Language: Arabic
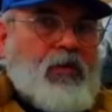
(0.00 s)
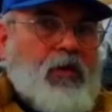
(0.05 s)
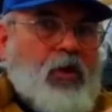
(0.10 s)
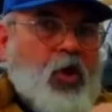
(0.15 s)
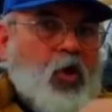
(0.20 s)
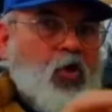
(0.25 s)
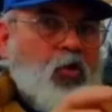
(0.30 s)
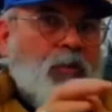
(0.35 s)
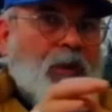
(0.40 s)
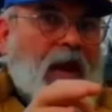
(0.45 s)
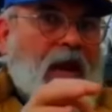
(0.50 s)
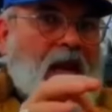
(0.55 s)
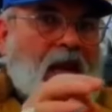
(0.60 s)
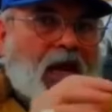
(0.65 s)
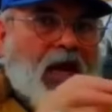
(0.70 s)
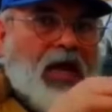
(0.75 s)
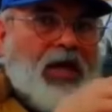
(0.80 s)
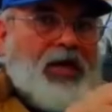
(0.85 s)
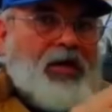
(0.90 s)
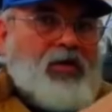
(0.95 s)
وبلغ
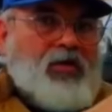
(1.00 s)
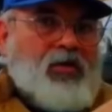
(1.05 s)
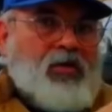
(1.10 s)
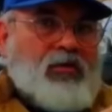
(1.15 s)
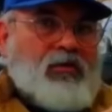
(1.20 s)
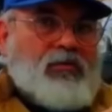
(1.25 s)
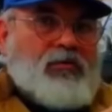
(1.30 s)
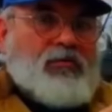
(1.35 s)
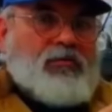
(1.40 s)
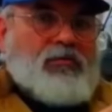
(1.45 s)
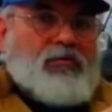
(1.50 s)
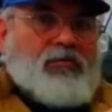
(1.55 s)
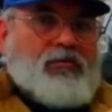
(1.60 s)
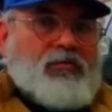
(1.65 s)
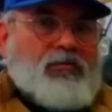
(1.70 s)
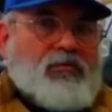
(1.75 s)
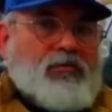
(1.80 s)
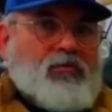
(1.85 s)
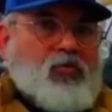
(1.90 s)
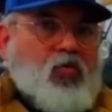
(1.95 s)
عنه
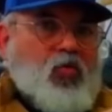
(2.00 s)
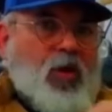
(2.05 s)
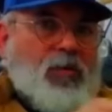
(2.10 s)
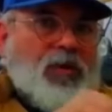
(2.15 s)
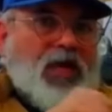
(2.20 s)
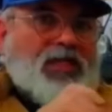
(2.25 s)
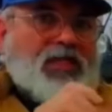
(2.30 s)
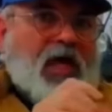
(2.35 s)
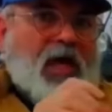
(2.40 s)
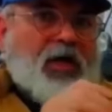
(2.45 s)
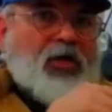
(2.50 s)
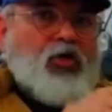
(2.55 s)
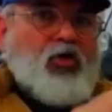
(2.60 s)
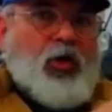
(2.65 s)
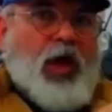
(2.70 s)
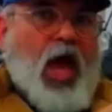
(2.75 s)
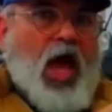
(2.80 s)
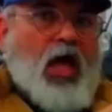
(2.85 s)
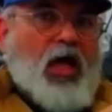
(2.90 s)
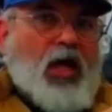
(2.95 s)
وبدا
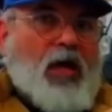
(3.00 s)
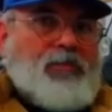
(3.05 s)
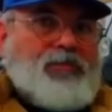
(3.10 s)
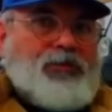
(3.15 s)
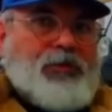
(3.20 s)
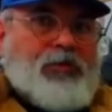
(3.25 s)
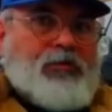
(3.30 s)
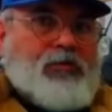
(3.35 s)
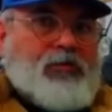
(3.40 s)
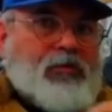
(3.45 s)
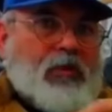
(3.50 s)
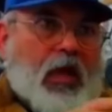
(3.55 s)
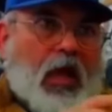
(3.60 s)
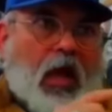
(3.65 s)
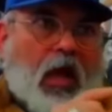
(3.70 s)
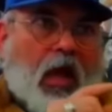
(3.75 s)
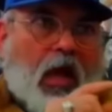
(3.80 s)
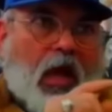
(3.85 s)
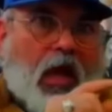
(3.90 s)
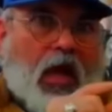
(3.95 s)
يراقب
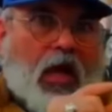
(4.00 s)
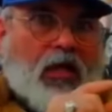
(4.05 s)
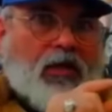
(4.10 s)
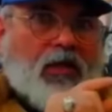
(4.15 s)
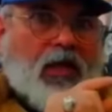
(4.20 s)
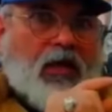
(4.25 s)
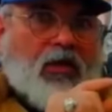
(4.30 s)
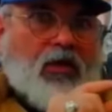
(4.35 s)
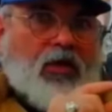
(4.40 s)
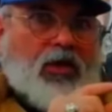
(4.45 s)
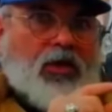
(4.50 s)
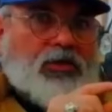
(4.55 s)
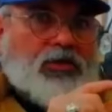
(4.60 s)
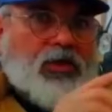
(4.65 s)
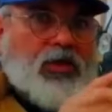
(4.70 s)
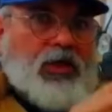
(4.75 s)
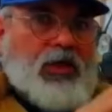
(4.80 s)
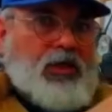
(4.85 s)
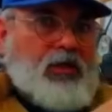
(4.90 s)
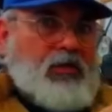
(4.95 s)
هذا
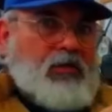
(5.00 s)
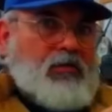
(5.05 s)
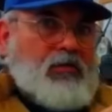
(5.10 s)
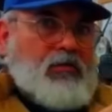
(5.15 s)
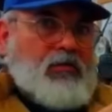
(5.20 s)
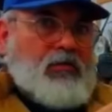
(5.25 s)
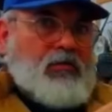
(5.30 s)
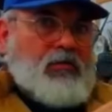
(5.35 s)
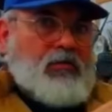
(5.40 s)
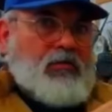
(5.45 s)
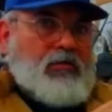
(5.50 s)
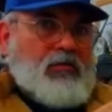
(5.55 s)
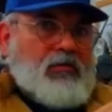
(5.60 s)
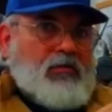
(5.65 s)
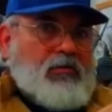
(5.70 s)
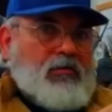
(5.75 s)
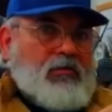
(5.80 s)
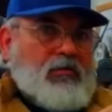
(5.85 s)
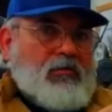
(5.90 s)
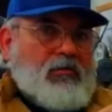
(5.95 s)
الاردني
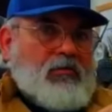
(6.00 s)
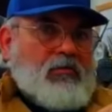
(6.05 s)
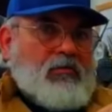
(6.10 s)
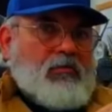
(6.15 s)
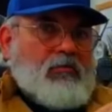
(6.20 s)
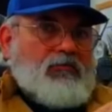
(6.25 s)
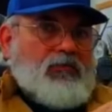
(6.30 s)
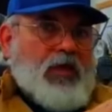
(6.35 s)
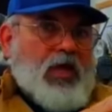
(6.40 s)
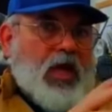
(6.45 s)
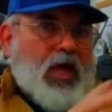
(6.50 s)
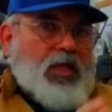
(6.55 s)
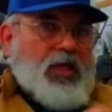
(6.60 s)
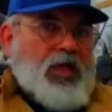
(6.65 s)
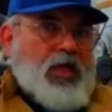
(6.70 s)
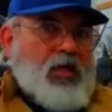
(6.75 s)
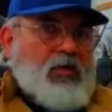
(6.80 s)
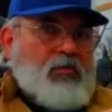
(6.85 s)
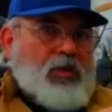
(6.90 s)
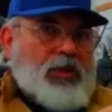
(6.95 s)
في
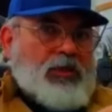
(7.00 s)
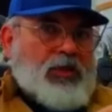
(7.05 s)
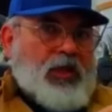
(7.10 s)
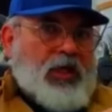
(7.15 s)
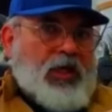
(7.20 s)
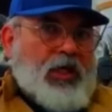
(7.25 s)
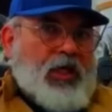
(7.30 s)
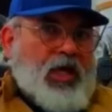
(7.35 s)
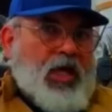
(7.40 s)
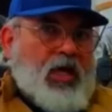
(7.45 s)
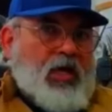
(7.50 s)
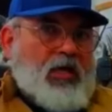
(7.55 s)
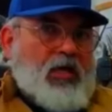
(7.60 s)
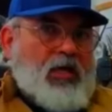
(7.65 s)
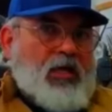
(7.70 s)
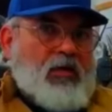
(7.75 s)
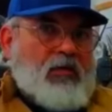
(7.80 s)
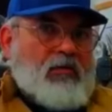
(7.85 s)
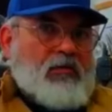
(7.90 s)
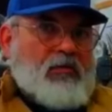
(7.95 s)
هذه المنطقه
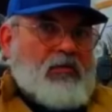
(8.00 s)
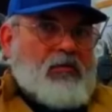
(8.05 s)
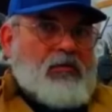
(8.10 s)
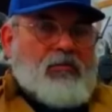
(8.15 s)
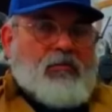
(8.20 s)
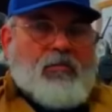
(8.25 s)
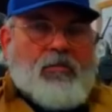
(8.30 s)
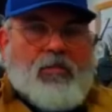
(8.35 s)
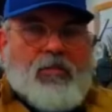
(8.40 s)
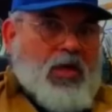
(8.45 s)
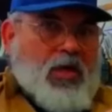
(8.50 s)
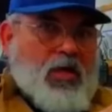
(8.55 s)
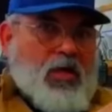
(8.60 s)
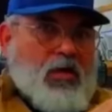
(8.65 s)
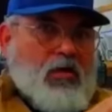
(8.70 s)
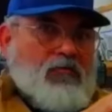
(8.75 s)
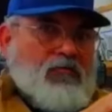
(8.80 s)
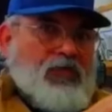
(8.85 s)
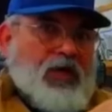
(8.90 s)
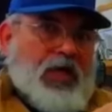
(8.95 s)
النائيه
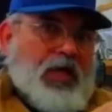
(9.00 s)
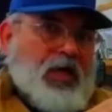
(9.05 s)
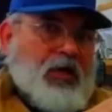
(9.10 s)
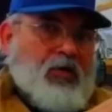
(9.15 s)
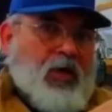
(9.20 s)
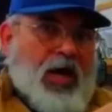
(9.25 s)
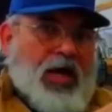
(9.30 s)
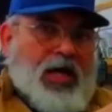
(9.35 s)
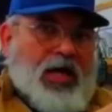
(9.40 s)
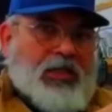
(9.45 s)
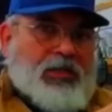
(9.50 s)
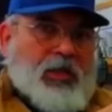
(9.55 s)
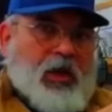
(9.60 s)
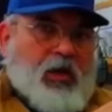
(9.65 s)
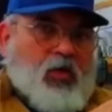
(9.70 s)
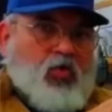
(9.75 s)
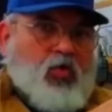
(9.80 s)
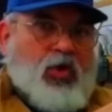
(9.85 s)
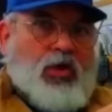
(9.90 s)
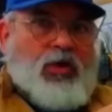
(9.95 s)
في روايه
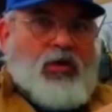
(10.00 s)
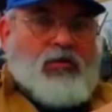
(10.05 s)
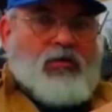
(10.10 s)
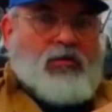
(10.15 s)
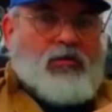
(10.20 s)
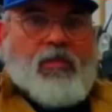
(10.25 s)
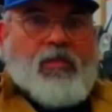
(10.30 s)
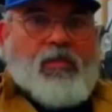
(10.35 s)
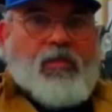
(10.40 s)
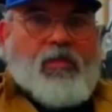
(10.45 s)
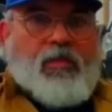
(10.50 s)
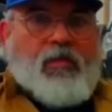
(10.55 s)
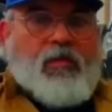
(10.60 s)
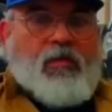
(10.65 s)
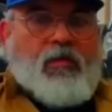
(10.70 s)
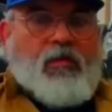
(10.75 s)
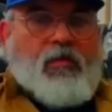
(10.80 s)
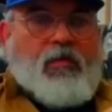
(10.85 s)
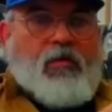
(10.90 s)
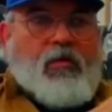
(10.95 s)
تقول
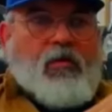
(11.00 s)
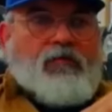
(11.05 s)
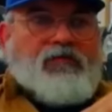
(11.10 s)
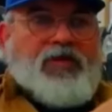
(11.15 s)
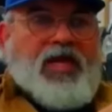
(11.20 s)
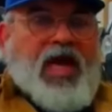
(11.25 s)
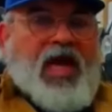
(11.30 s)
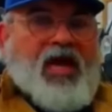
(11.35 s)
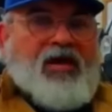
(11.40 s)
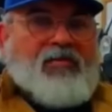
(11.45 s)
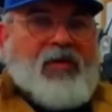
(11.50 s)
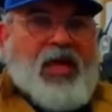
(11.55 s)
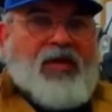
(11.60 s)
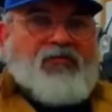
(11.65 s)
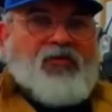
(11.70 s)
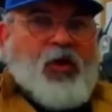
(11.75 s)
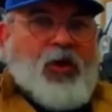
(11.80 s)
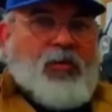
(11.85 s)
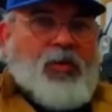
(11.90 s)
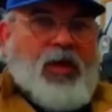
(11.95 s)
في عام
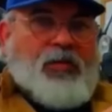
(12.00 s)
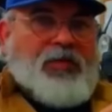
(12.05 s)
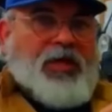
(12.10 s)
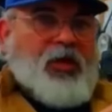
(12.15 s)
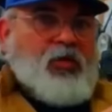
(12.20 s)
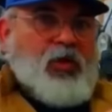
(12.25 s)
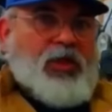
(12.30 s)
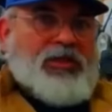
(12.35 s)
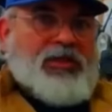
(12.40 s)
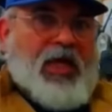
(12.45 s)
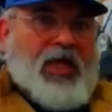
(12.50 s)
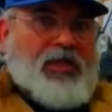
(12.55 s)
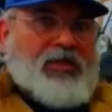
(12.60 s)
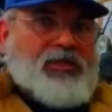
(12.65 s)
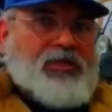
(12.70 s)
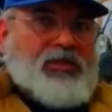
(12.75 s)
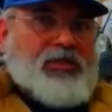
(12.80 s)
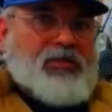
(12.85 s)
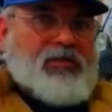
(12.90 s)
1411